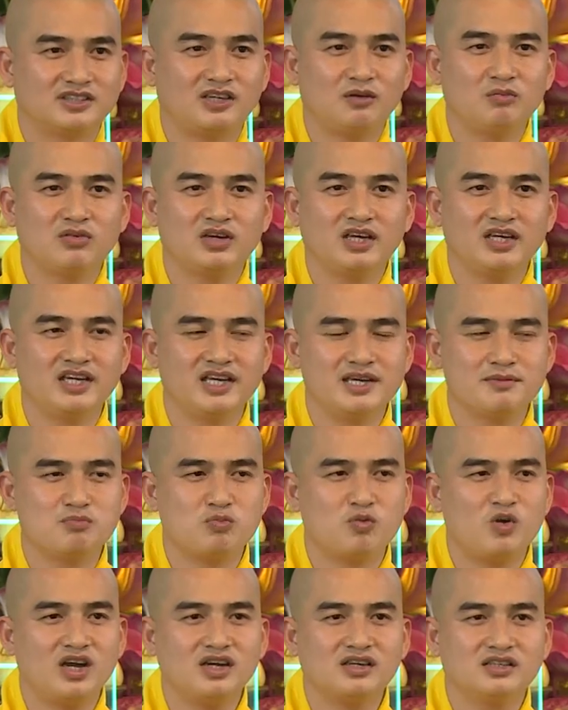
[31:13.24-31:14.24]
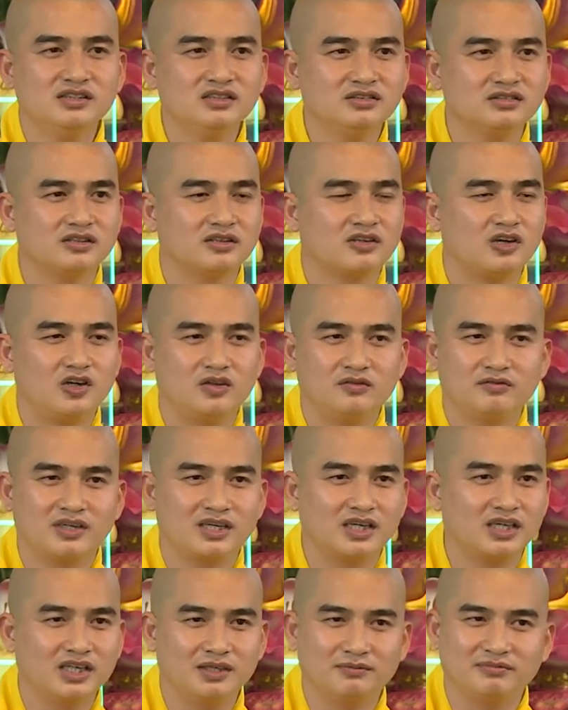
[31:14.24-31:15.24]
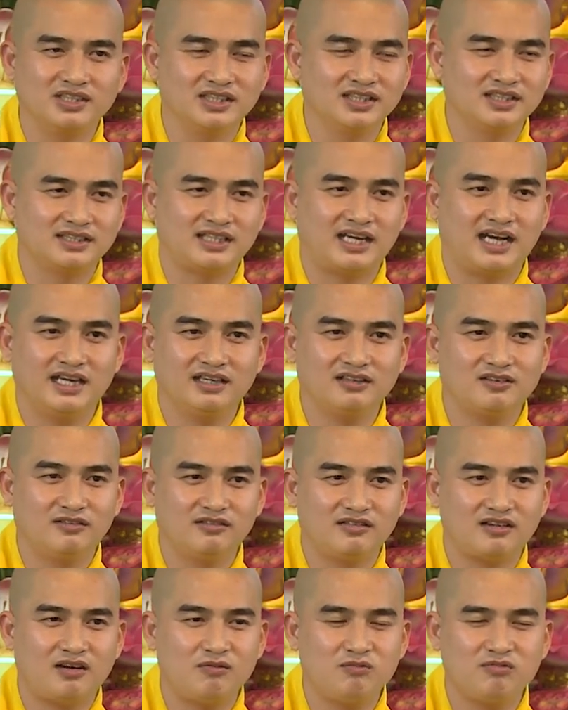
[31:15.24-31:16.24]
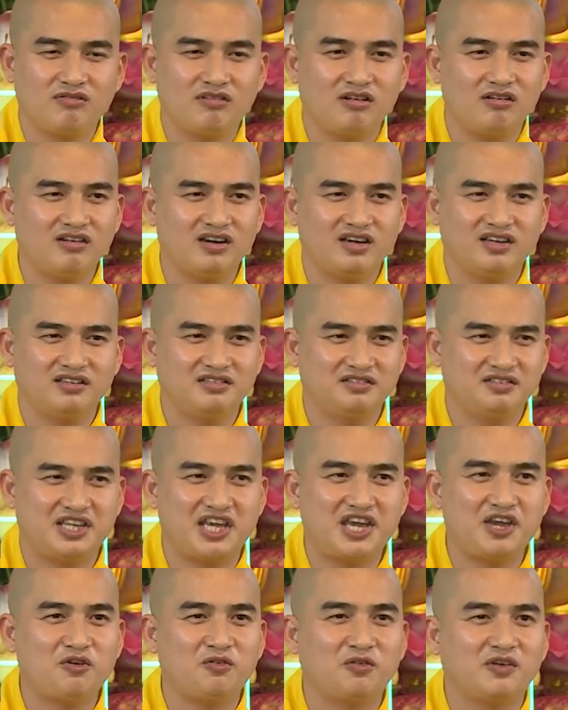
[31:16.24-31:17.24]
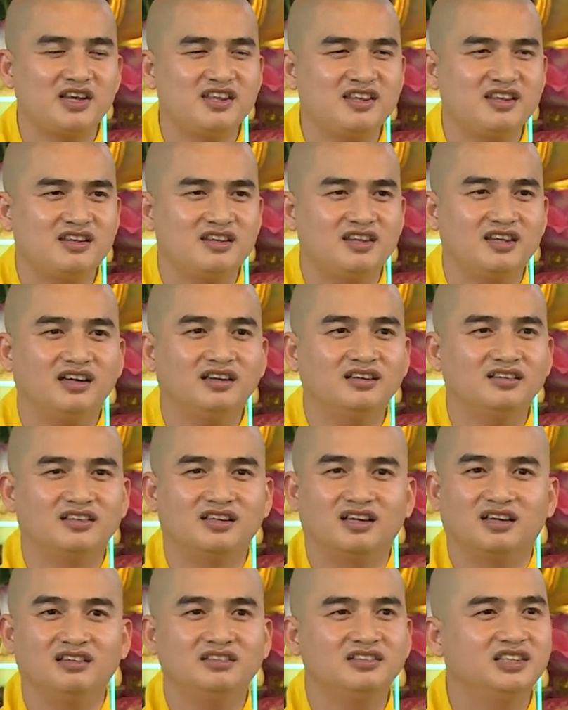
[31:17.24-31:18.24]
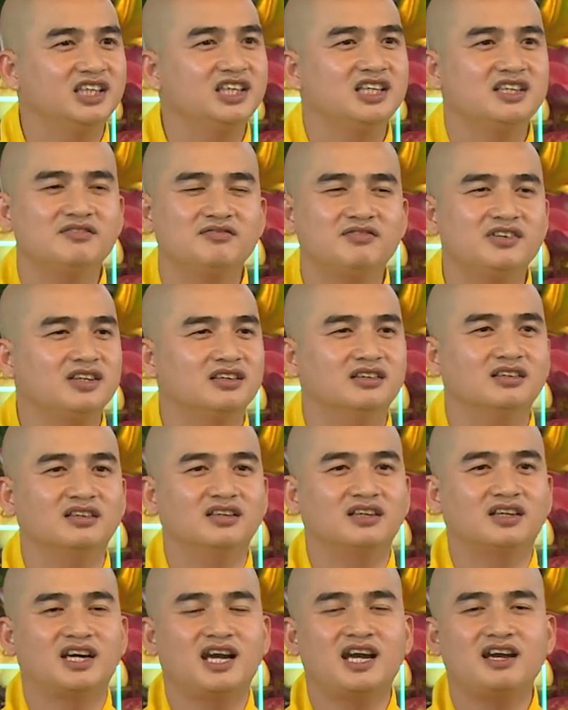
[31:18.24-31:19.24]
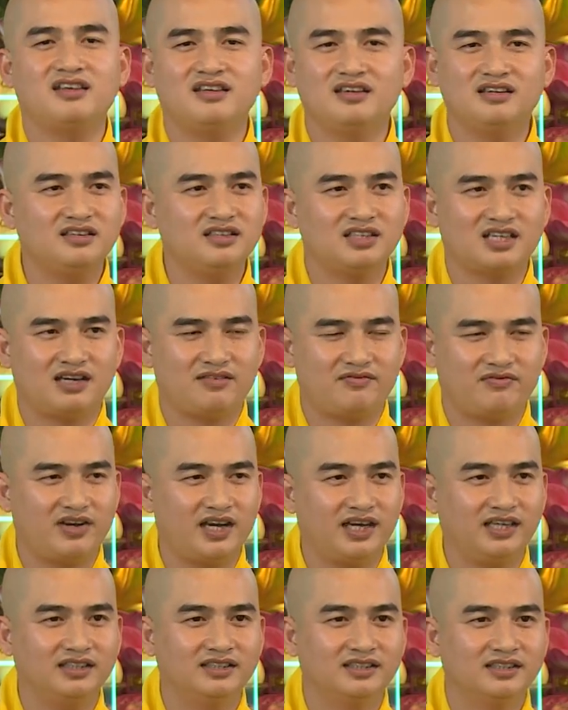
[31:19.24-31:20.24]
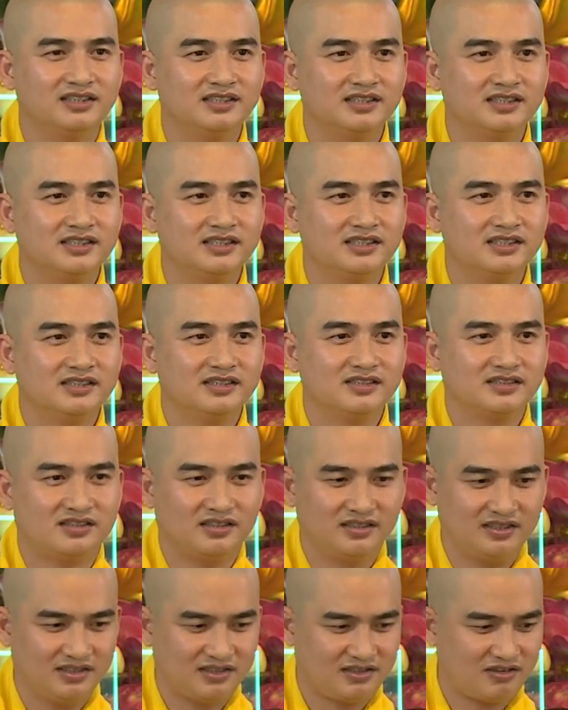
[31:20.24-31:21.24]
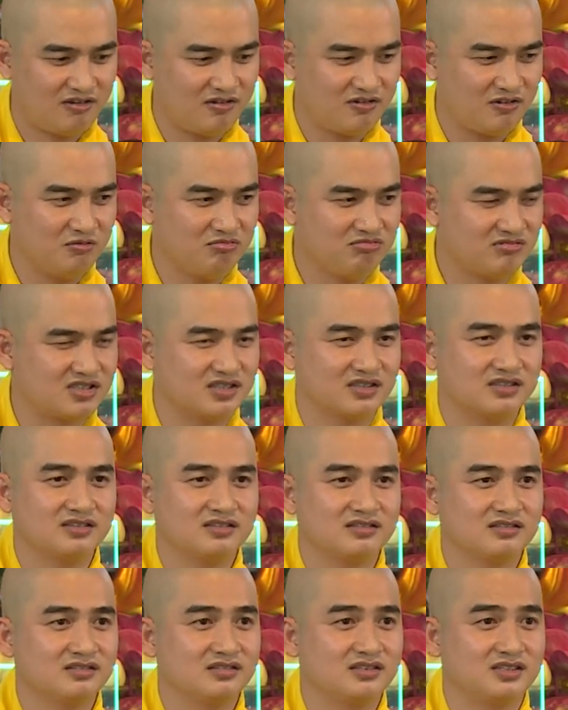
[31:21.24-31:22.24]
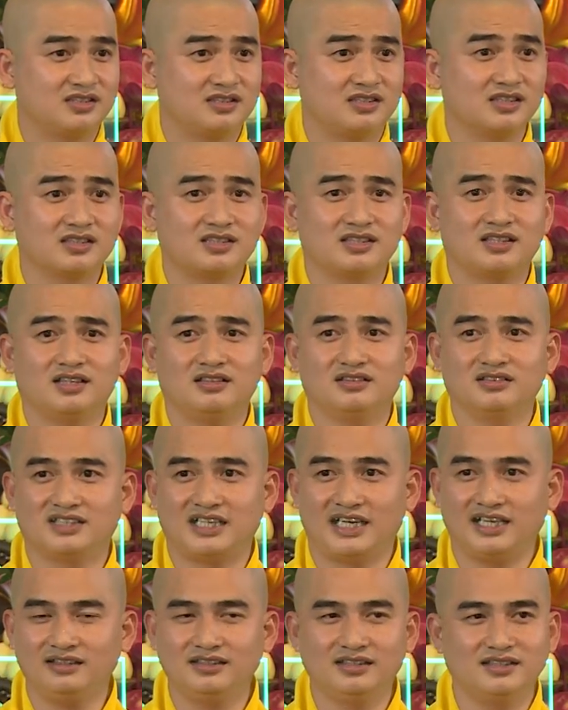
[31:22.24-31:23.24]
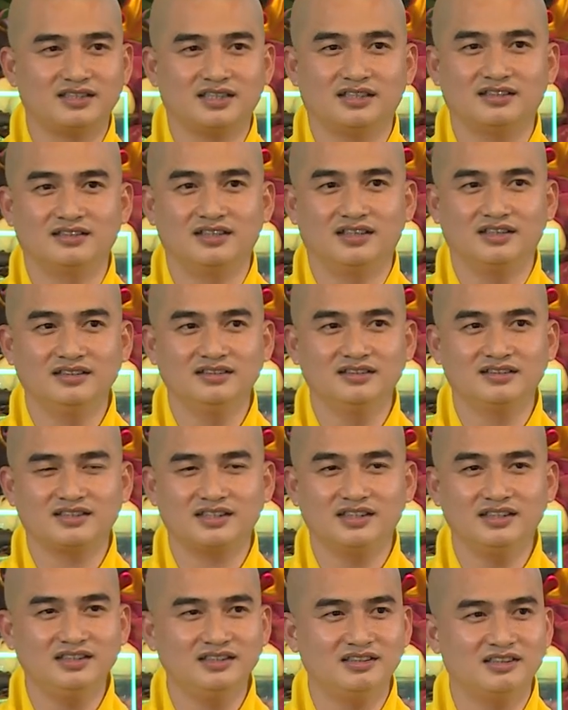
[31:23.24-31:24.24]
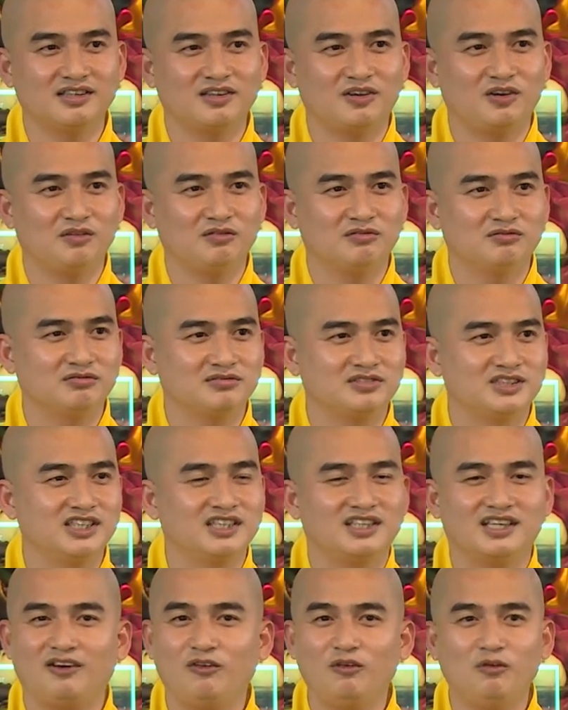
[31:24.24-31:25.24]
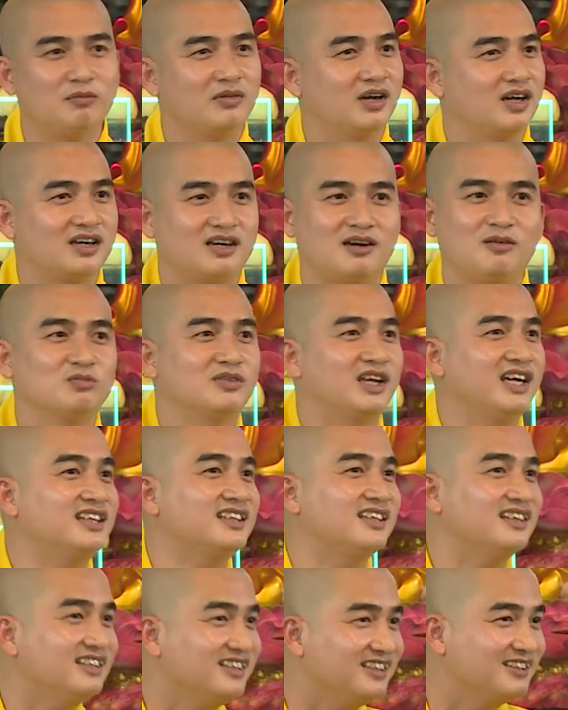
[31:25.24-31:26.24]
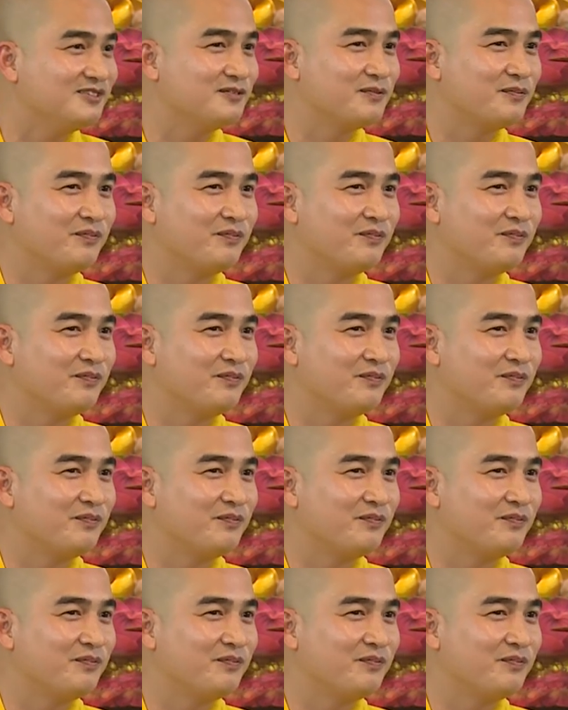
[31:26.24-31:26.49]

trong cái nghiệp quá khứ của con và cái nghiệp hiện tại con không có gieo cái nhân nợ duyên với người khác giới khác phái cho nên con cũng sực trực chờ sẵn để chờ đợi nó tới để con chiến đấu mà không thấy tới